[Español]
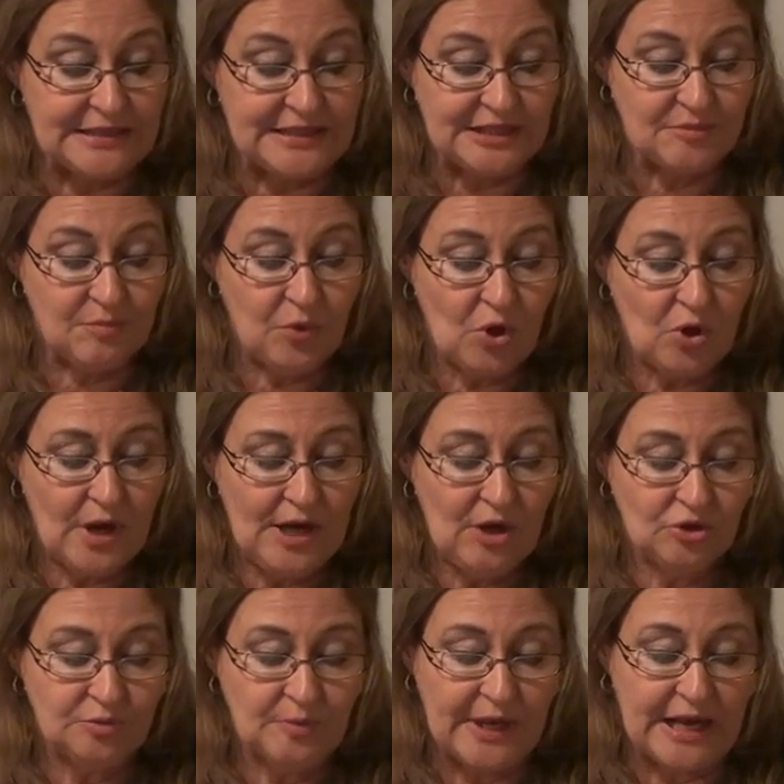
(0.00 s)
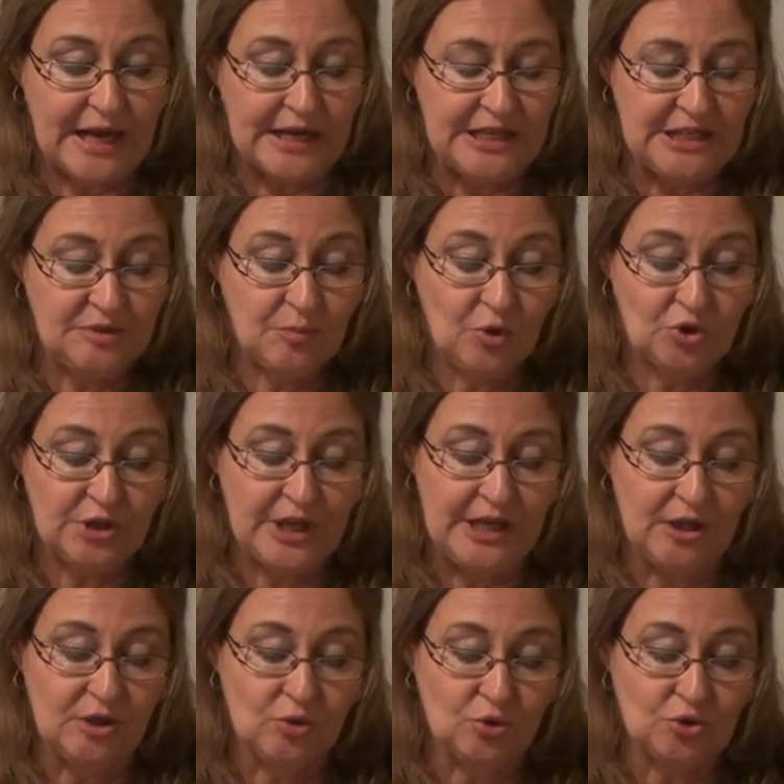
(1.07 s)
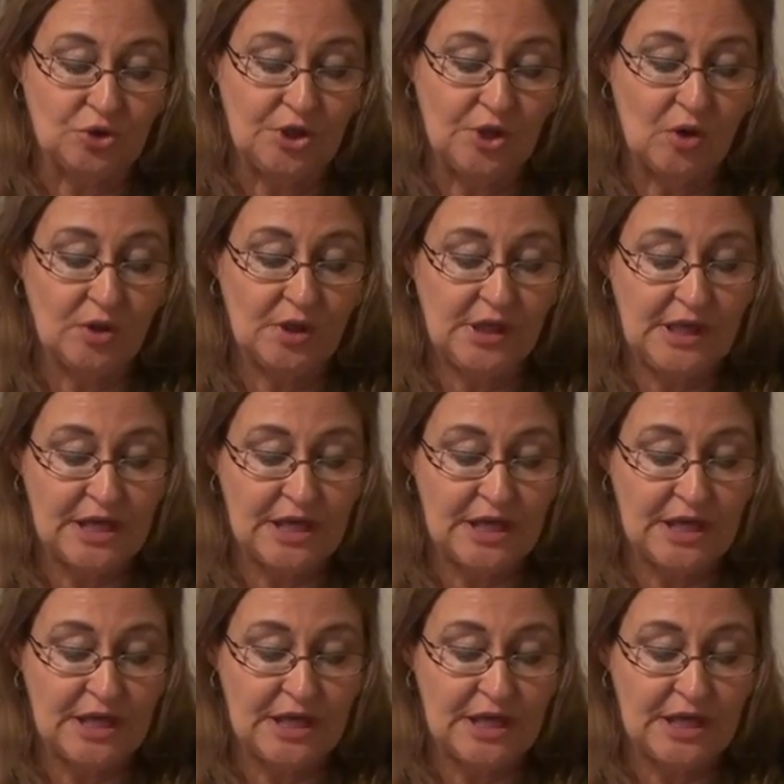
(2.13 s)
que se exploran los mecanismos de inclusión